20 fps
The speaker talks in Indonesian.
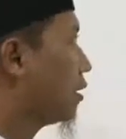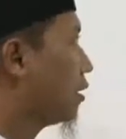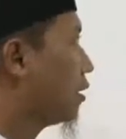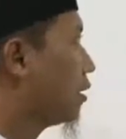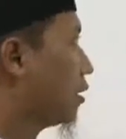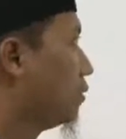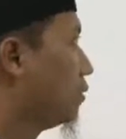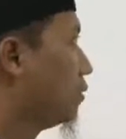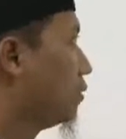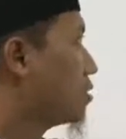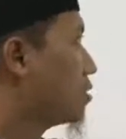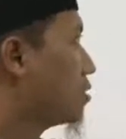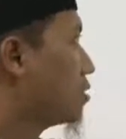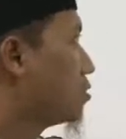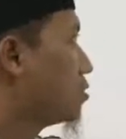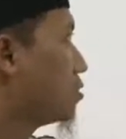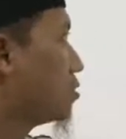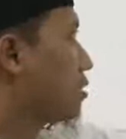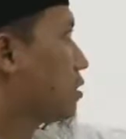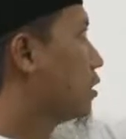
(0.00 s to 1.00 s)
Yang dimaksud
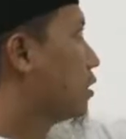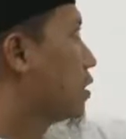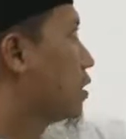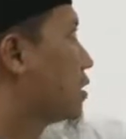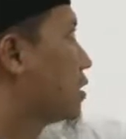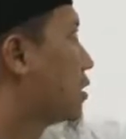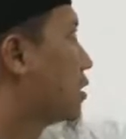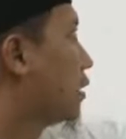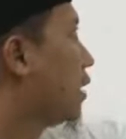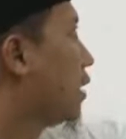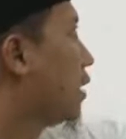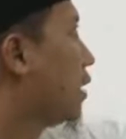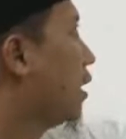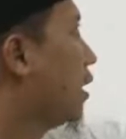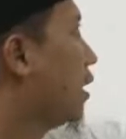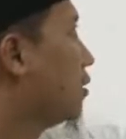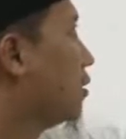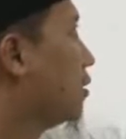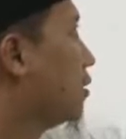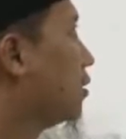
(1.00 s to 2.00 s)
sesungguhnya
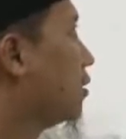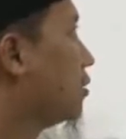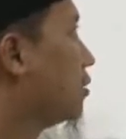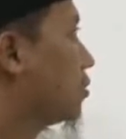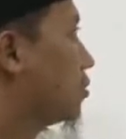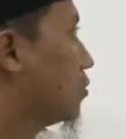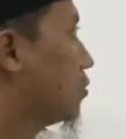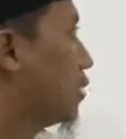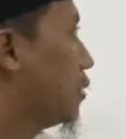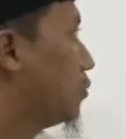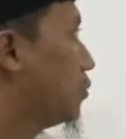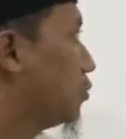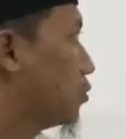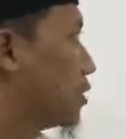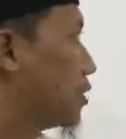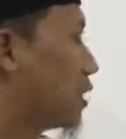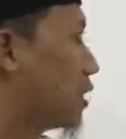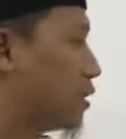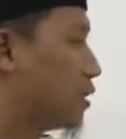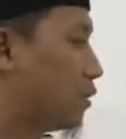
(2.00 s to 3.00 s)
setan sudah
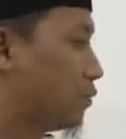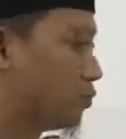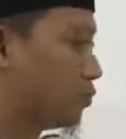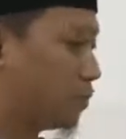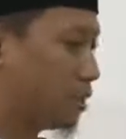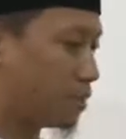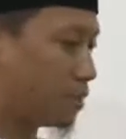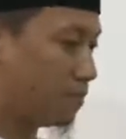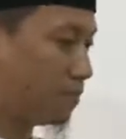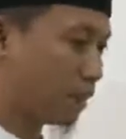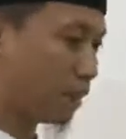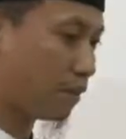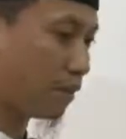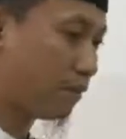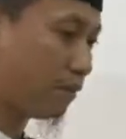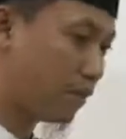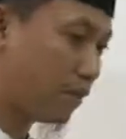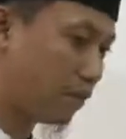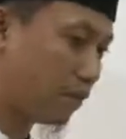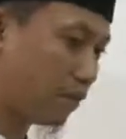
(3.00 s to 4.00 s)
putus asa untuk disembah
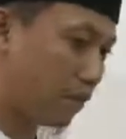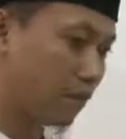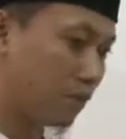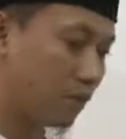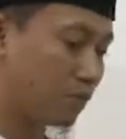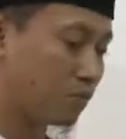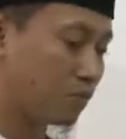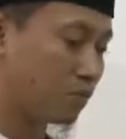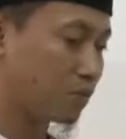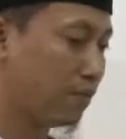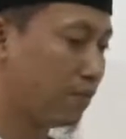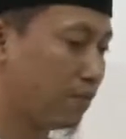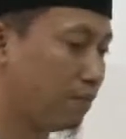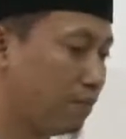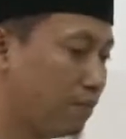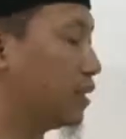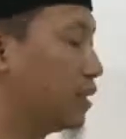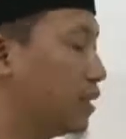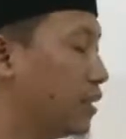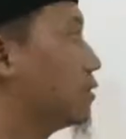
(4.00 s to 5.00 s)
kembali orang-orang muslim
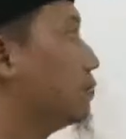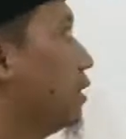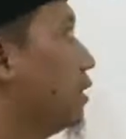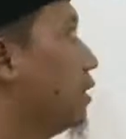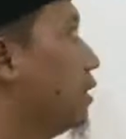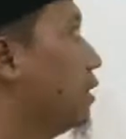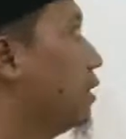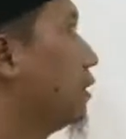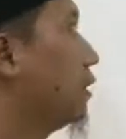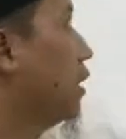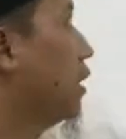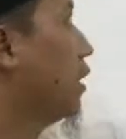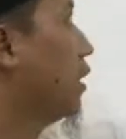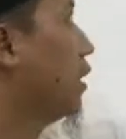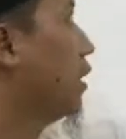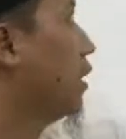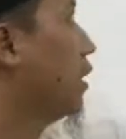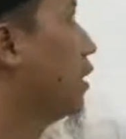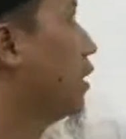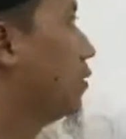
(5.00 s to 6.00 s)
yang disembah di situ
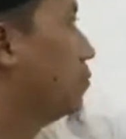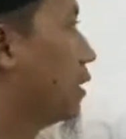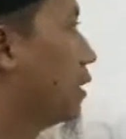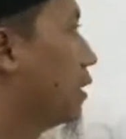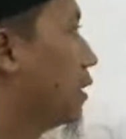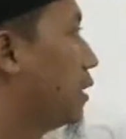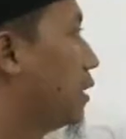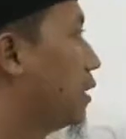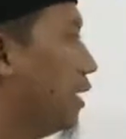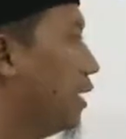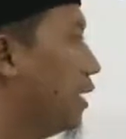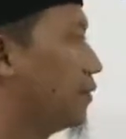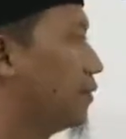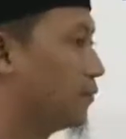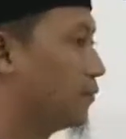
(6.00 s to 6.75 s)
adalah berhala.